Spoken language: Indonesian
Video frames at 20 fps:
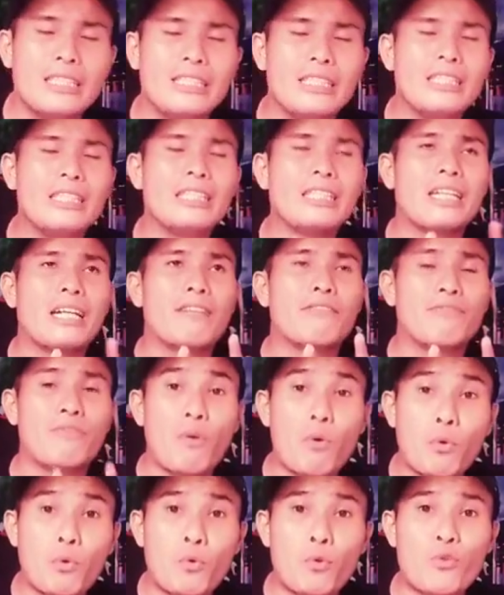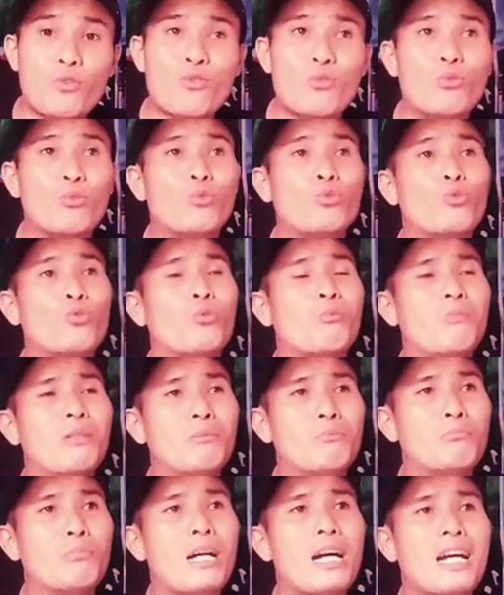jika fokus untuk
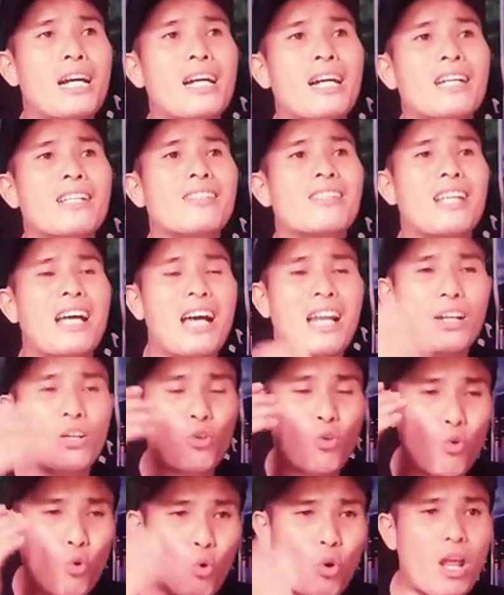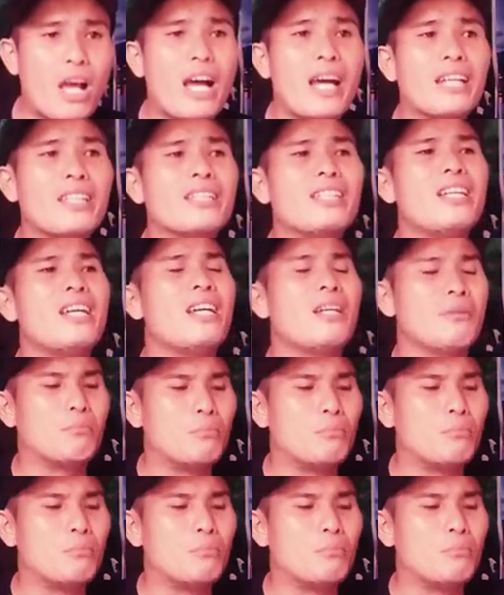membahas Al-Quran,